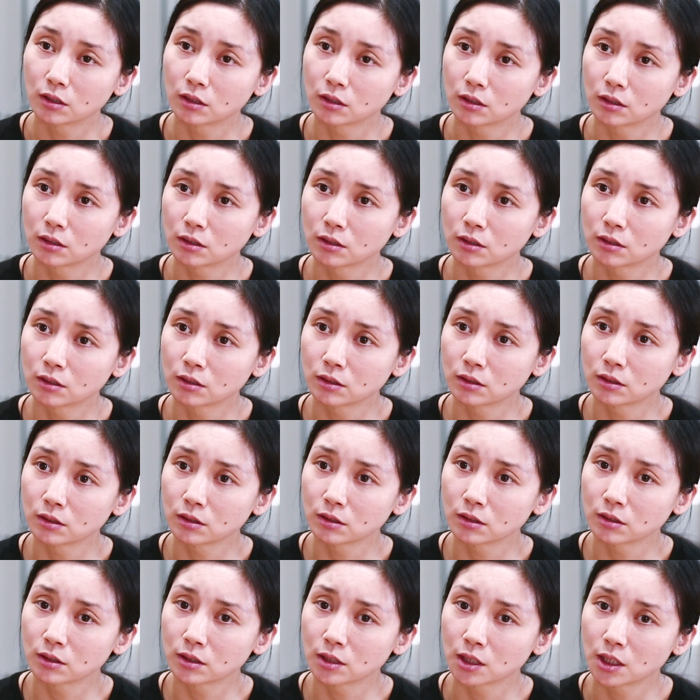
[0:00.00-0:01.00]

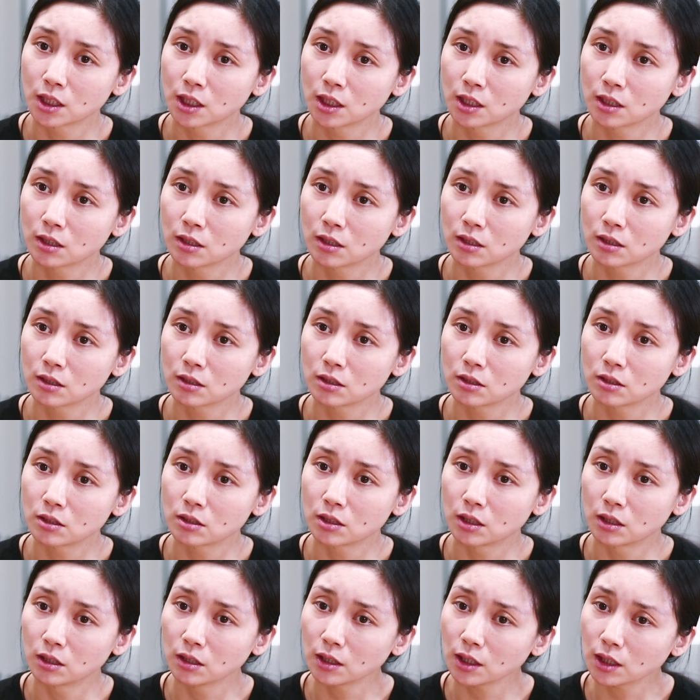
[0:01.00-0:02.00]
嗯，
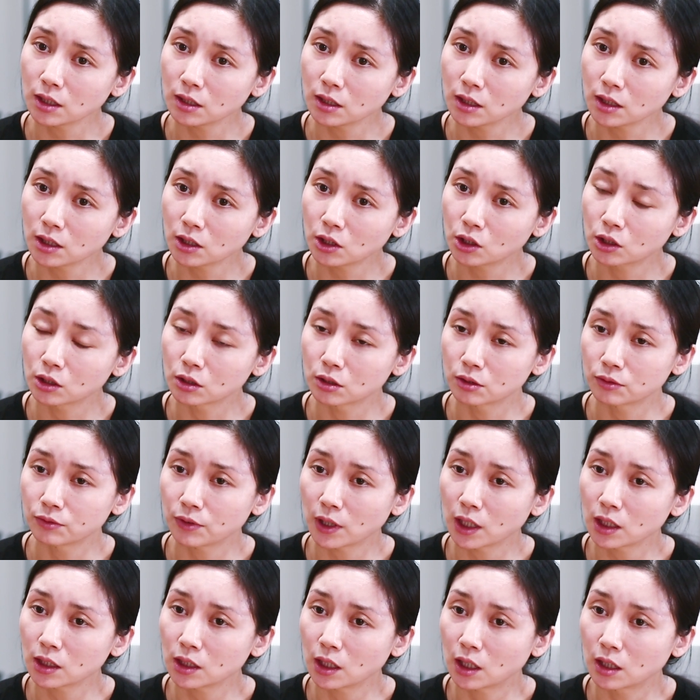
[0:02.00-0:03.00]
人类历史的
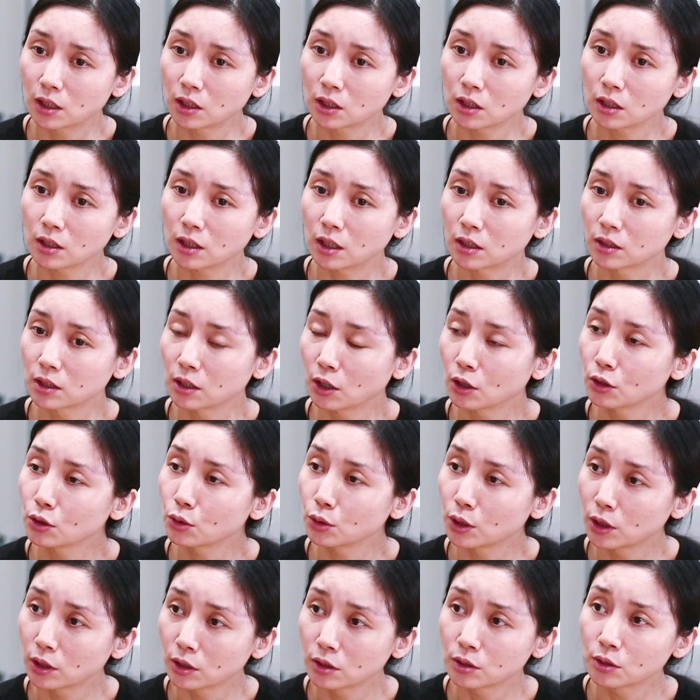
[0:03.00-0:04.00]
发展是两条
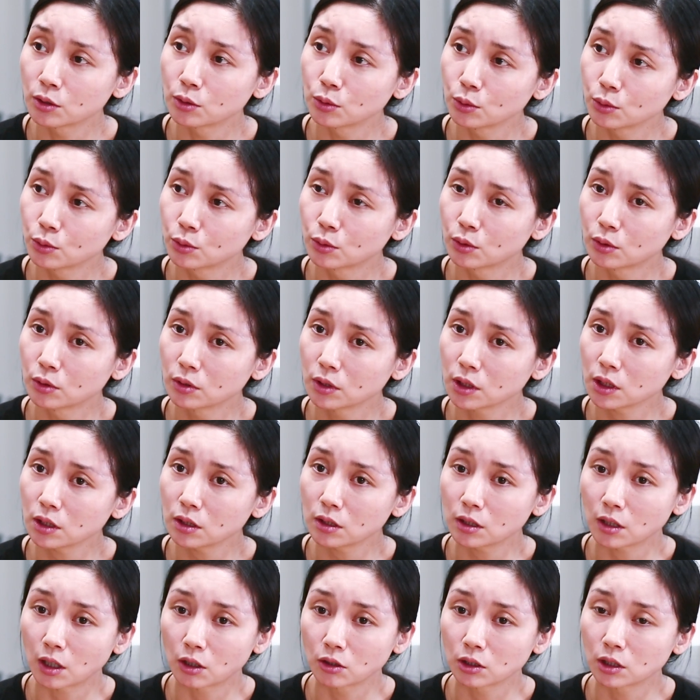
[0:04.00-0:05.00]
腿走路，
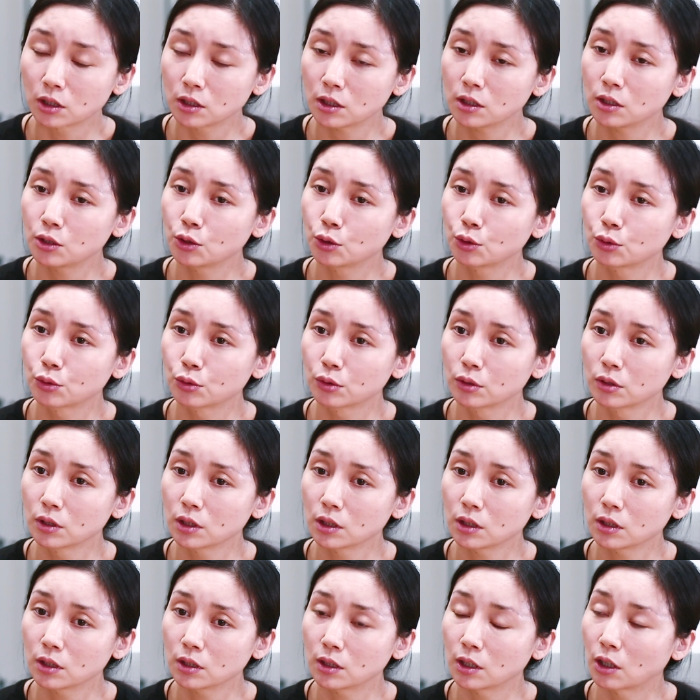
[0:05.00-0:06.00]
一条是艺术，
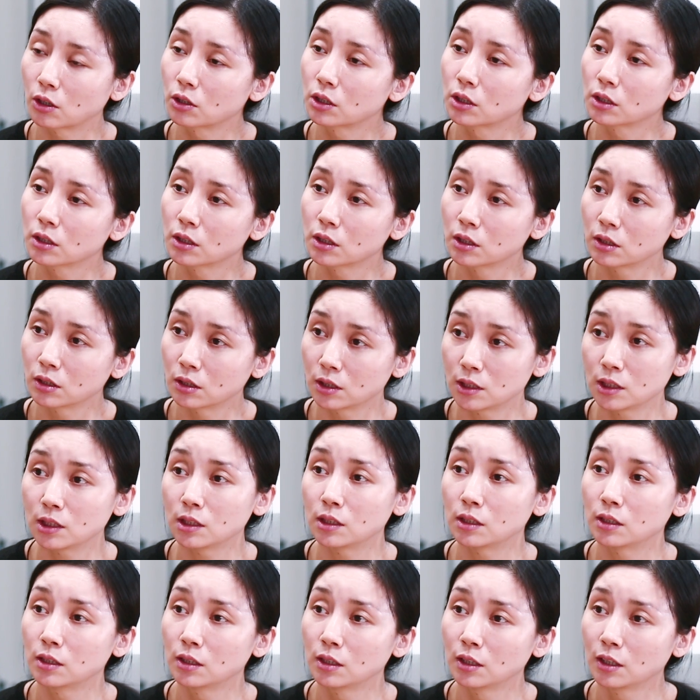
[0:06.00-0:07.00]
一条是科
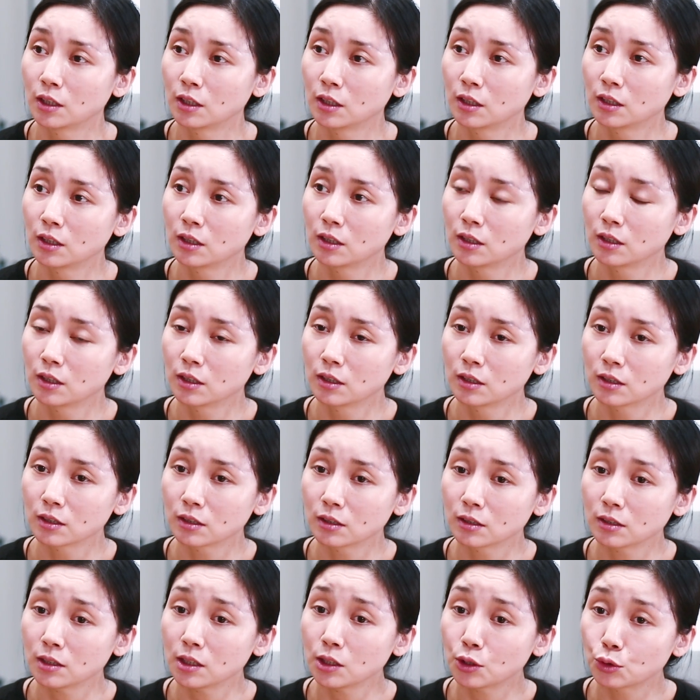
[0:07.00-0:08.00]
技。
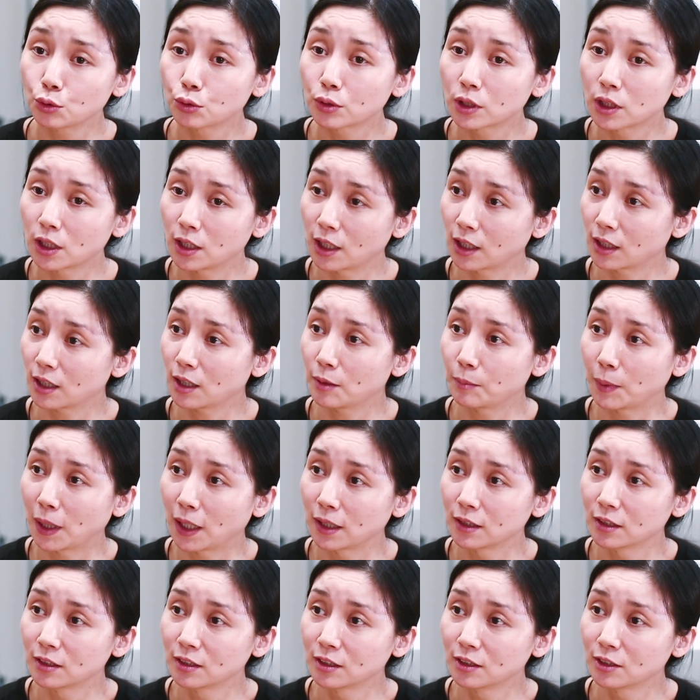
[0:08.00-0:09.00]
艺术是来干嘛
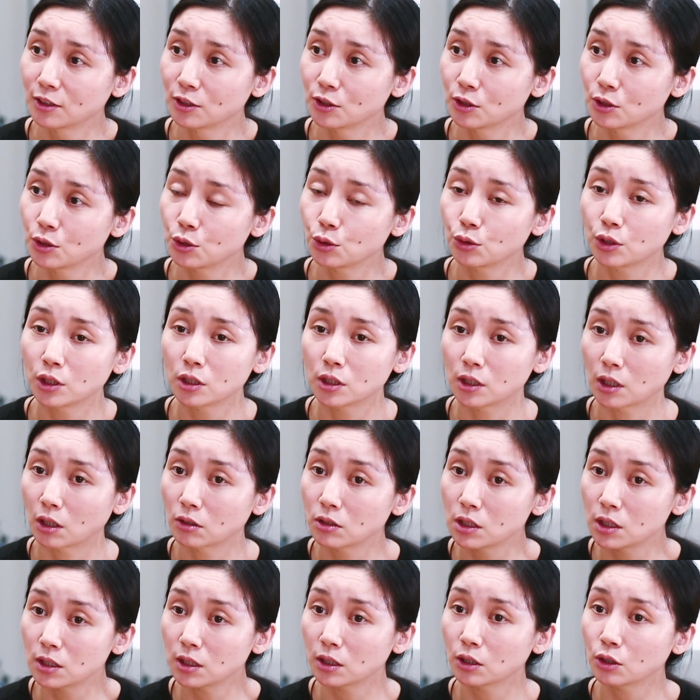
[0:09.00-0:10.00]
的？就是你
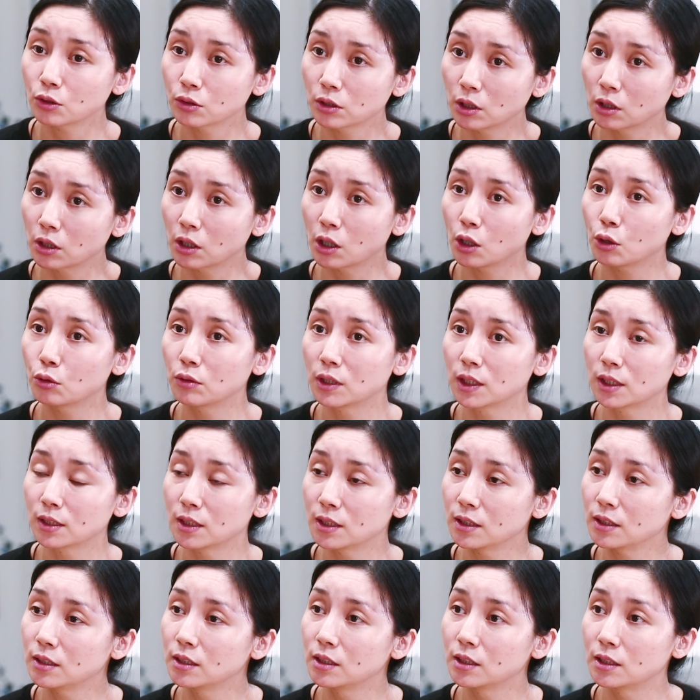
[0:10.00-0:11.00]
要接受到高维的
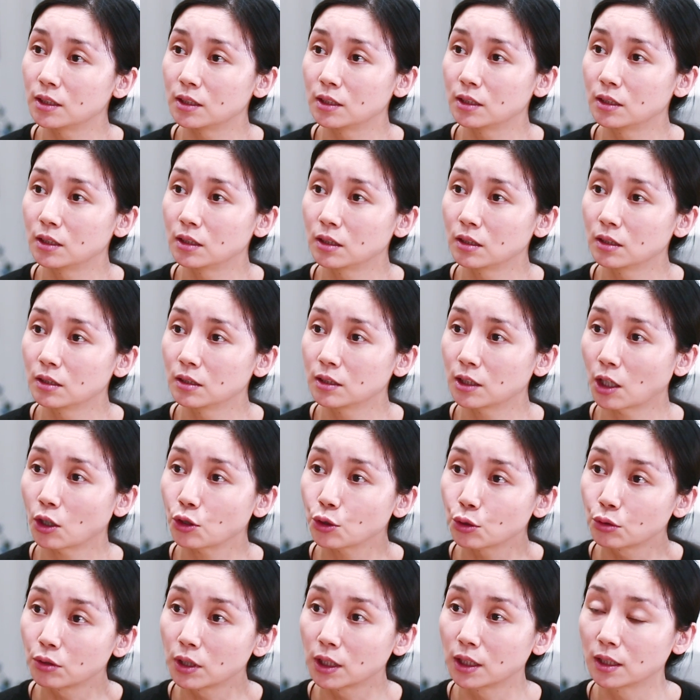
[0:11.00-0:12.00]
信息，你要
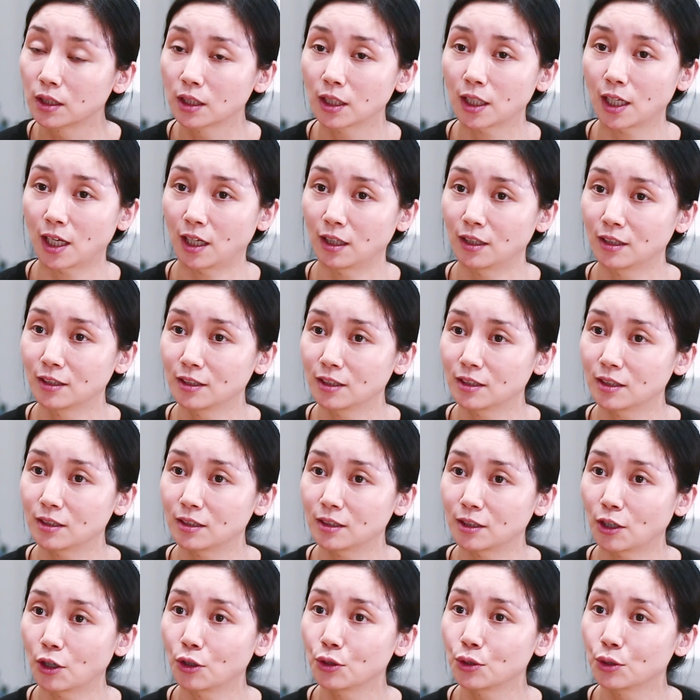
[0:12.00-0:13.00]
有灵感，
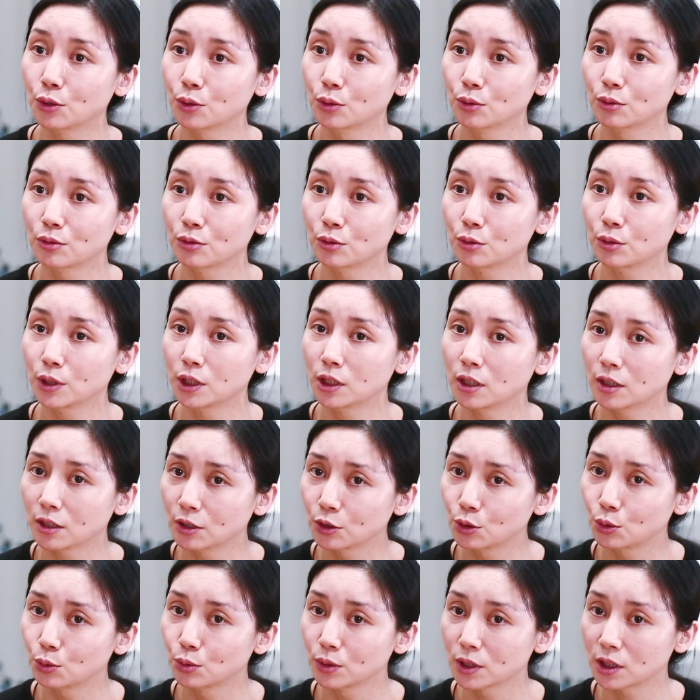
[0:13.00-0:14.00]
你要有对这
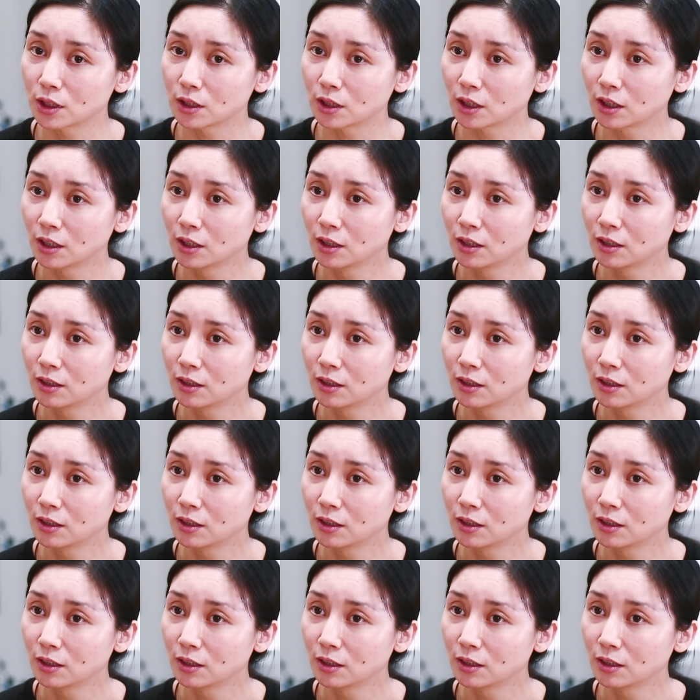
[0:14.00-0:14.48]
个东西